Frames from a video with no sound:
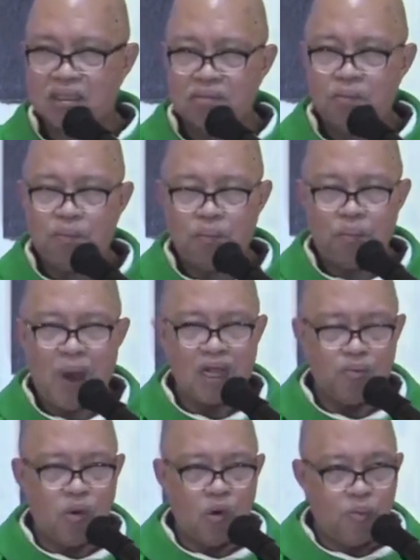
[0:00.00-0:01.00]

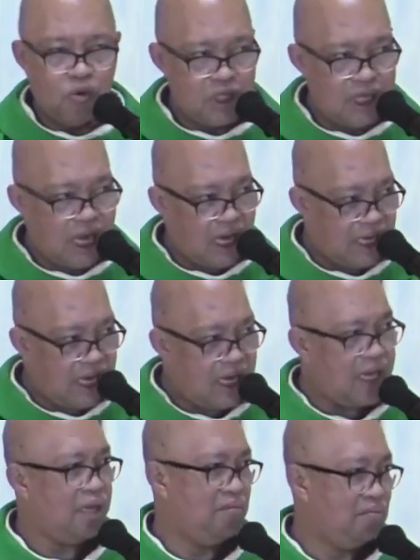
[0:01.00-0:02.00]
pagpupunyagi.
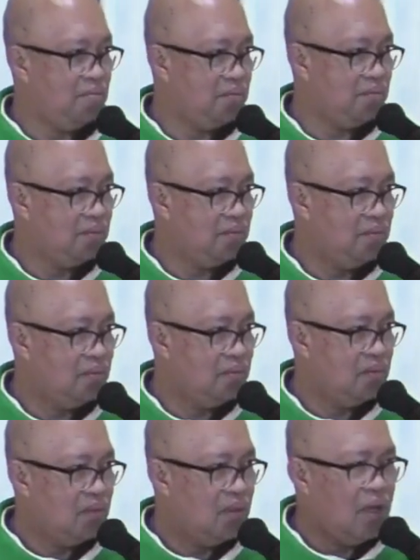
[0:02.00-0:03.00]

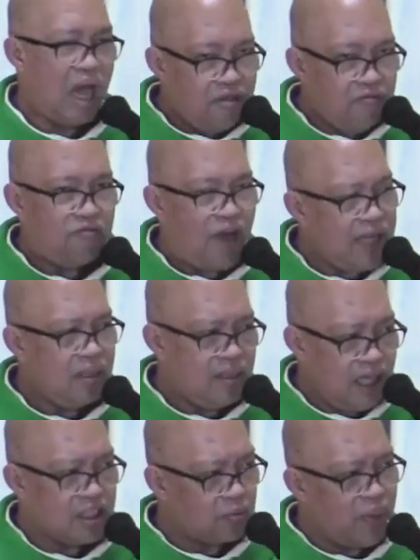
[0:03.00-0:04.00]
I find
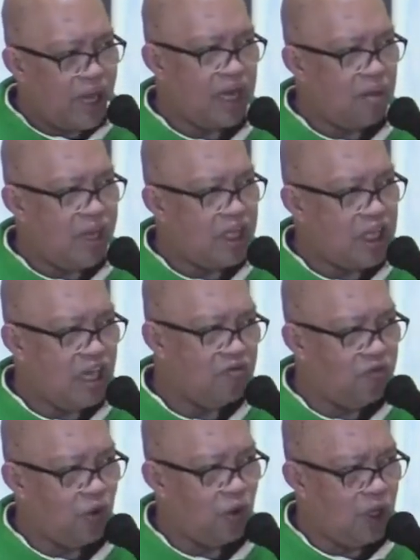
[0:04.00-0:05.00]
this very
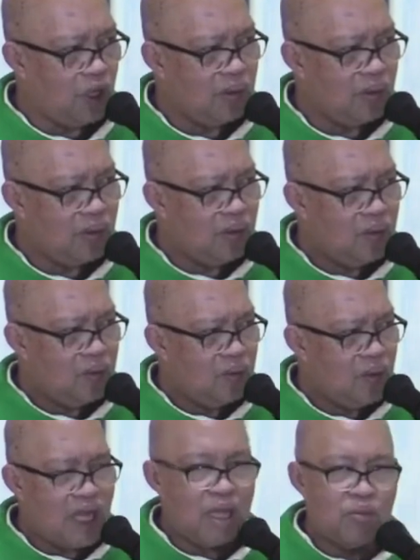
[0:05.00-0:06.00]
meaningful.
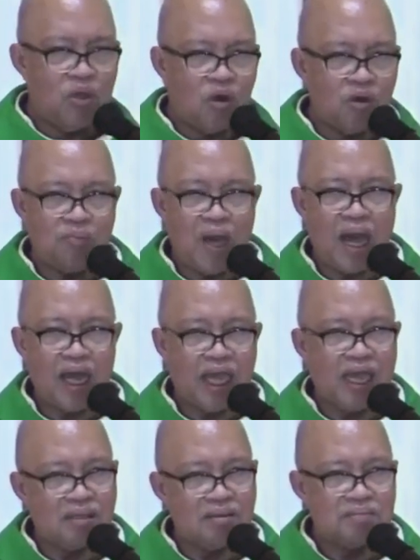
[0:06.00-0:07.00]
Alam nyo kung bakit?
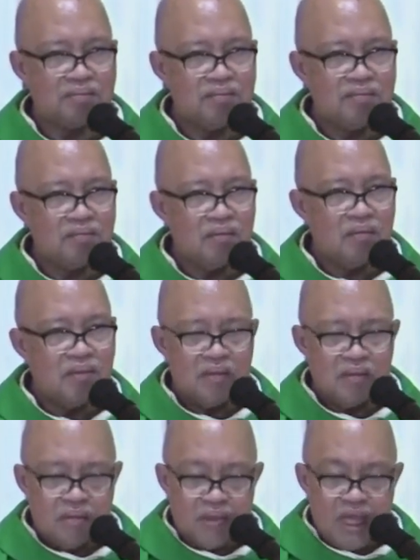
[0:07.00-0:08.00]

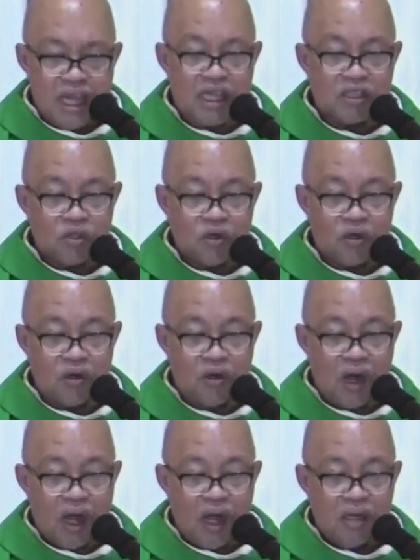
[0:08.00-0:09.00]
Dito
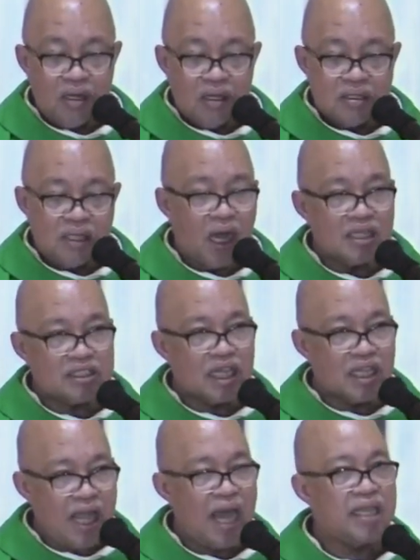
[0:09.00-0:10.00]

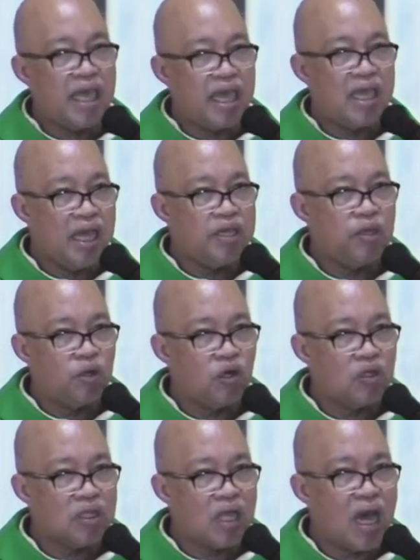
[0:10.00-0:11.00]
nakasalalay ngayon
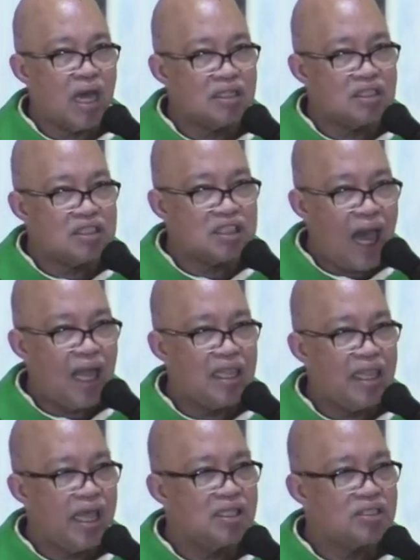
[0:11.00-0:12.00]
ang
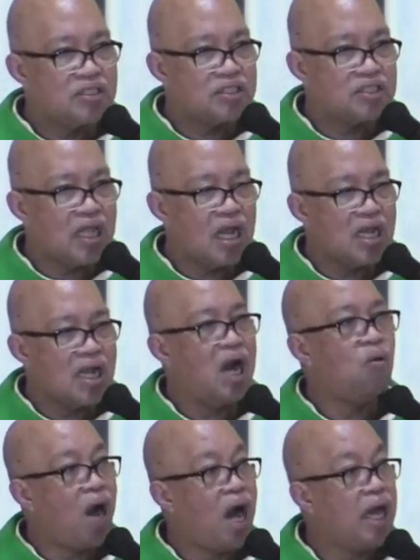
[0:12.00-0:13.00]
challenge ng
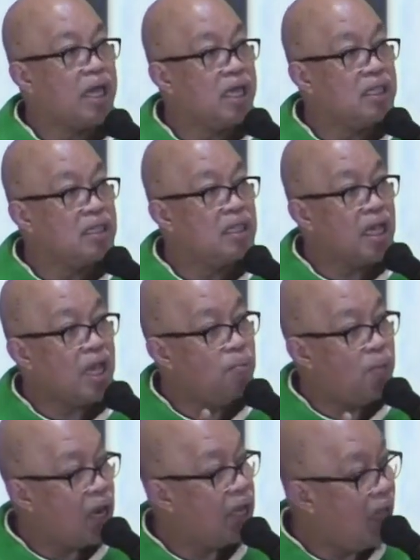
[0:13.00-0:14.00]
gawain ng
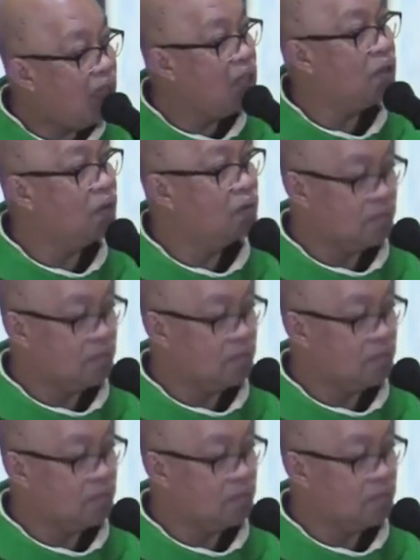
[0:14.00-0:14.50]
Ebanghelyo